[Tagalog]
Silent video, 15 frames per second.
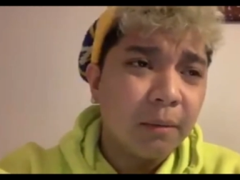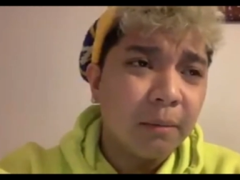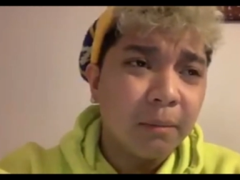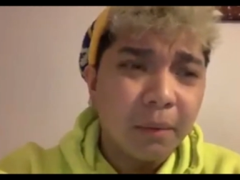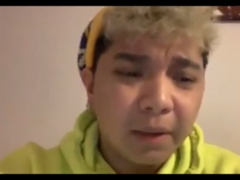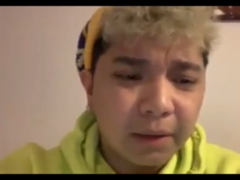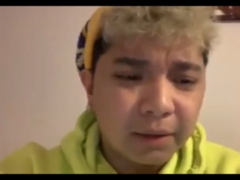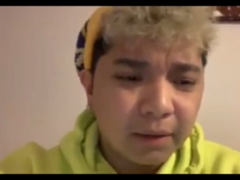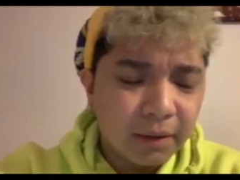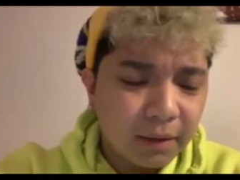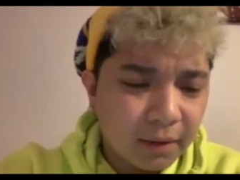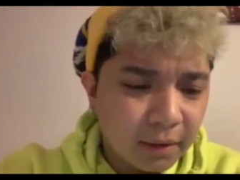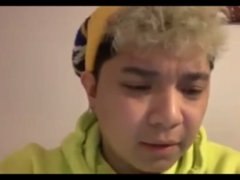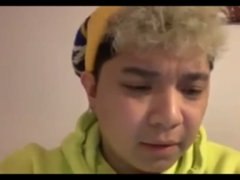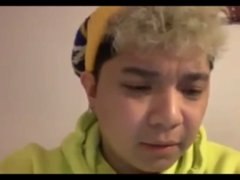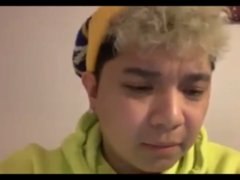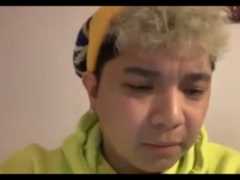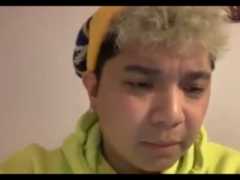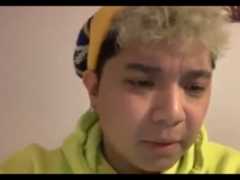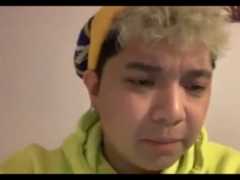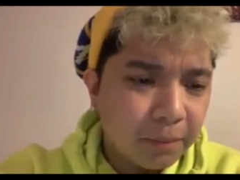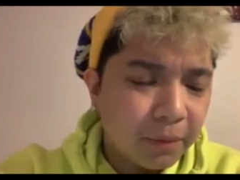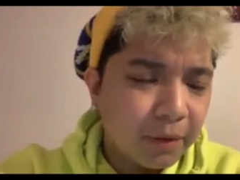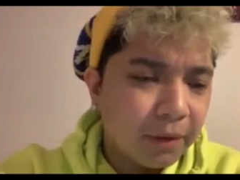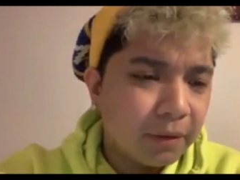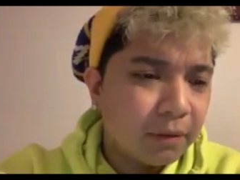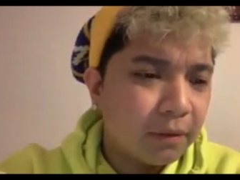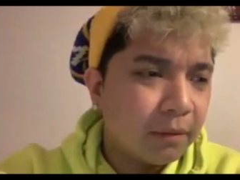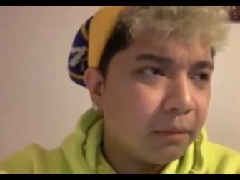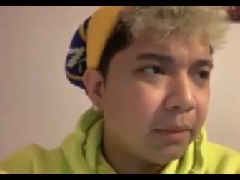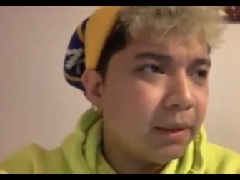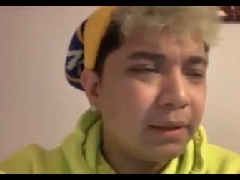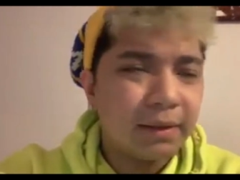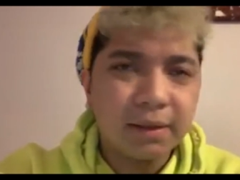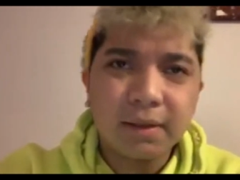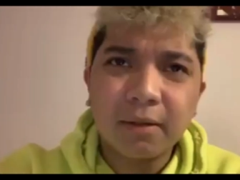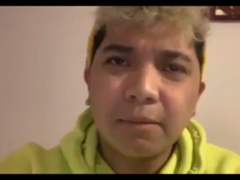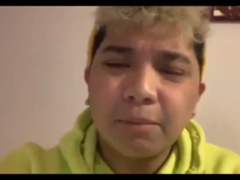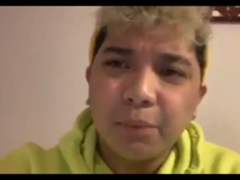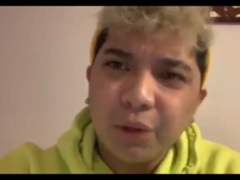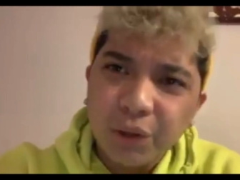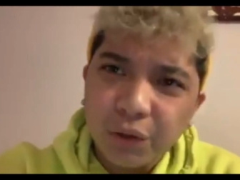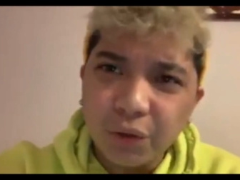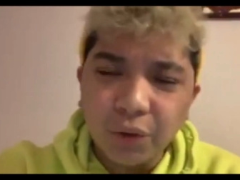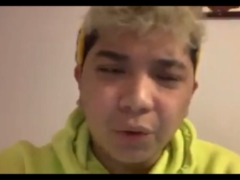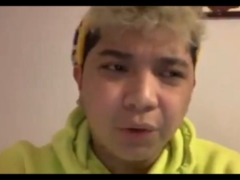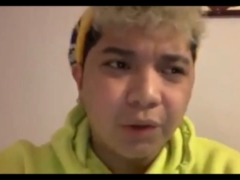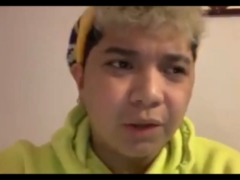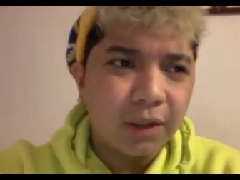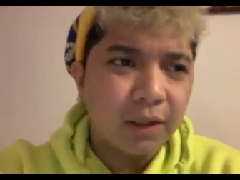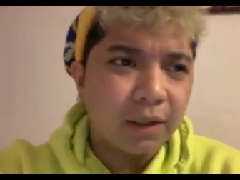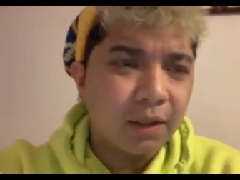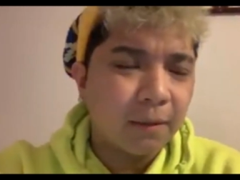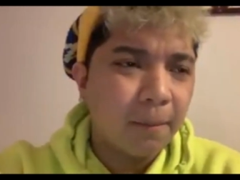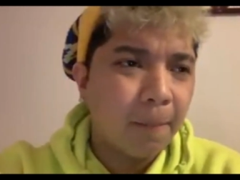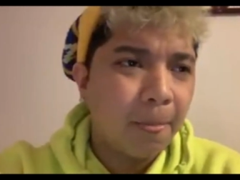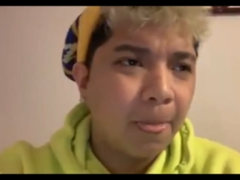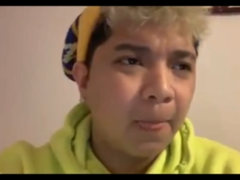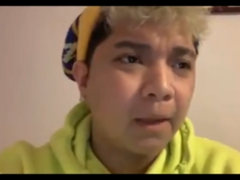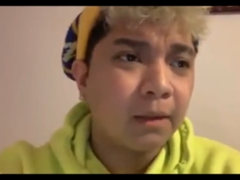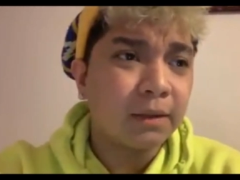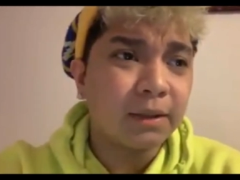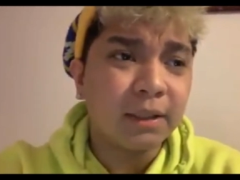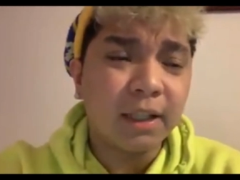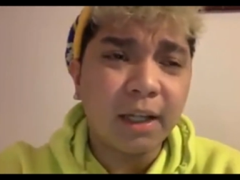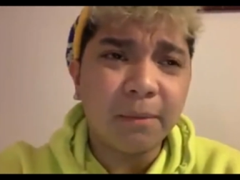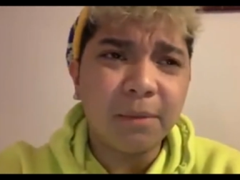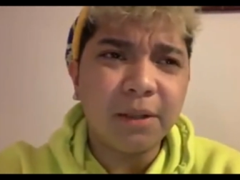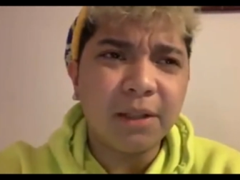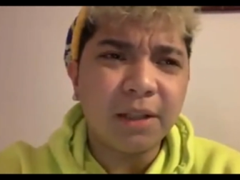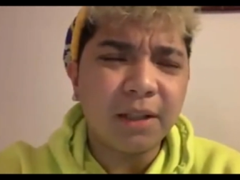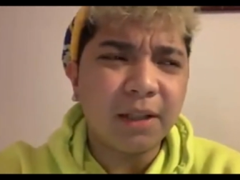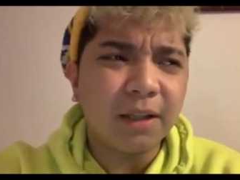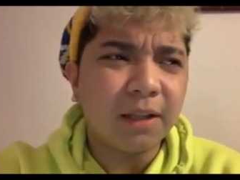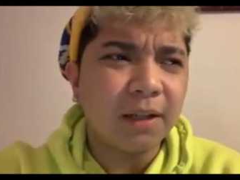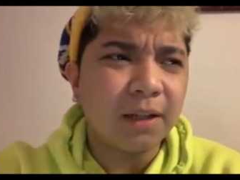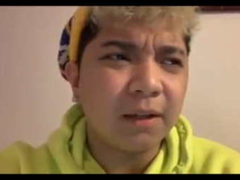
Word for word: But um, may point, may isa siyang point doon na sinabi niya na